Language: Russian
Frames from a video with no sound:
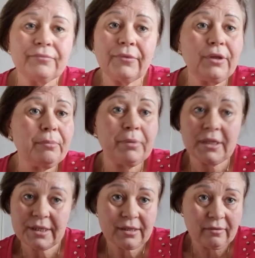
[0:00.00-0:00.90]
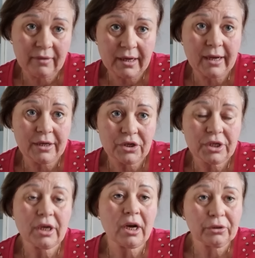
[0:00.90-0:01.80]
Не представляешь,
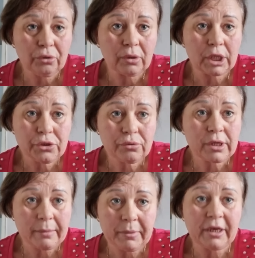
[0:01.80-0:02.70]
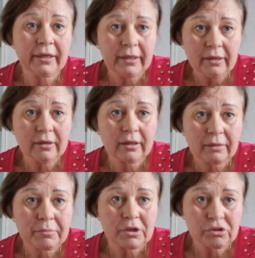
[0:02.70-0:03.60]
я как только сюда переехала,
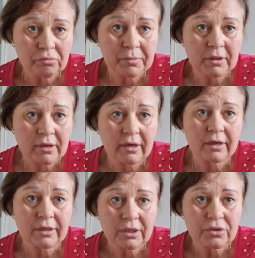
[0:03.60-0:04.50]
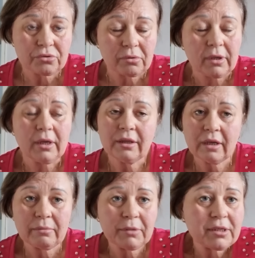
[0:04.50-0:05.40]
переступила границу,
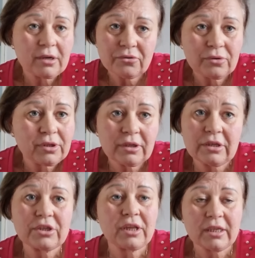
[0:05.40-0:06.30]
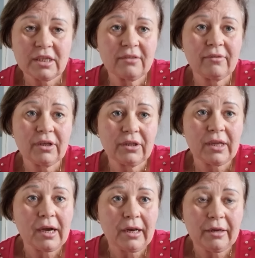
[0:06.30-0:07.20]
так мне сразу это гражданство и
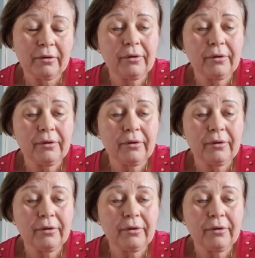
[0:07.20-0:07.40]
дали.